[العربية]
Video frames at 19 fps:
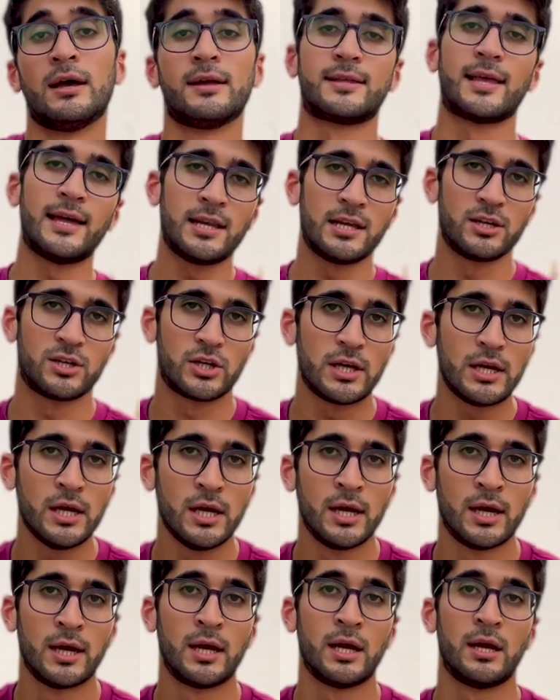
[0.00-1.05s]
ثاني إشي
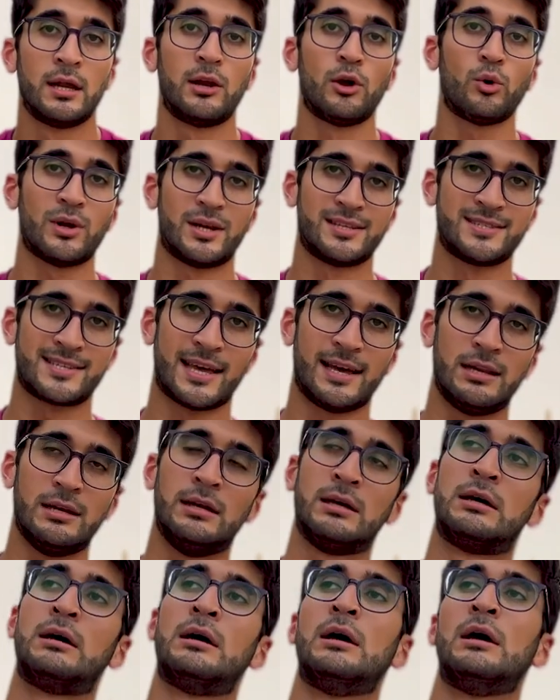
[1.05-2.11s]
اللي هو الإنسان
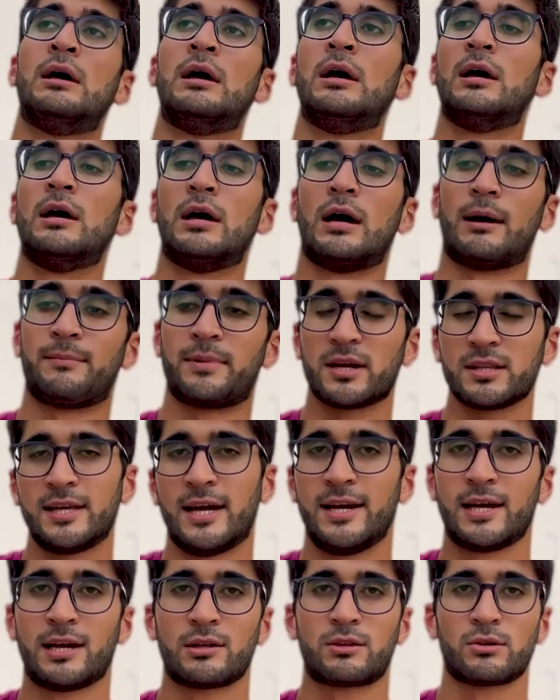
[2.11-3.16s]
عم بيقضي
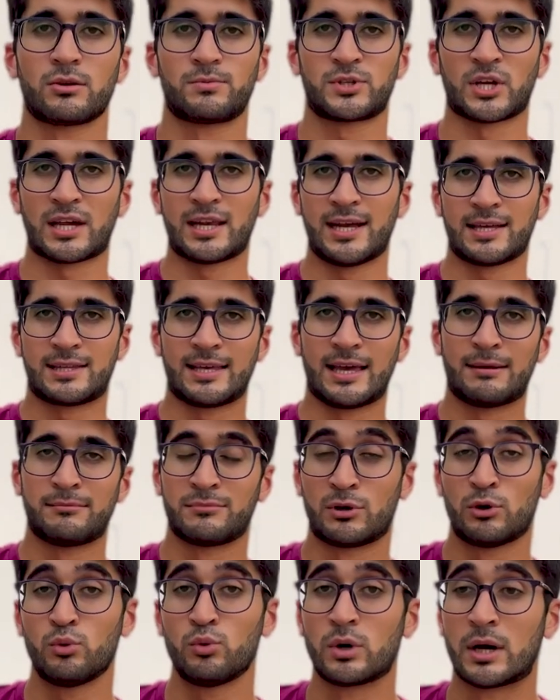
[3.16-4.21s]
حياته بشغلات يا
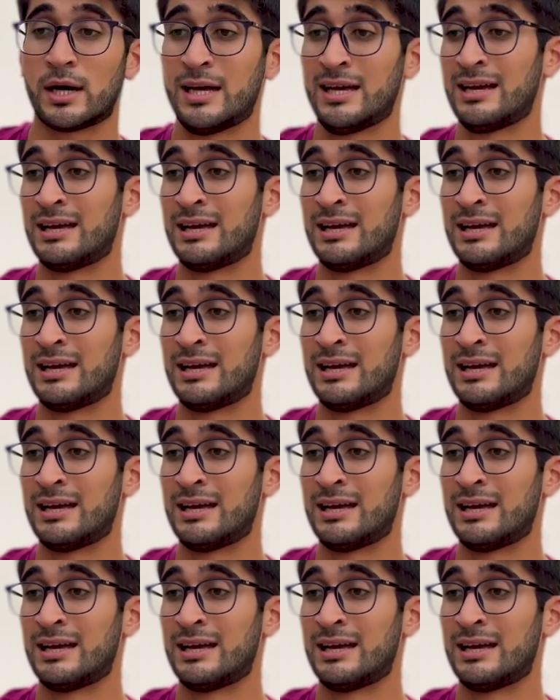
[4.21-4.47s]
اما هو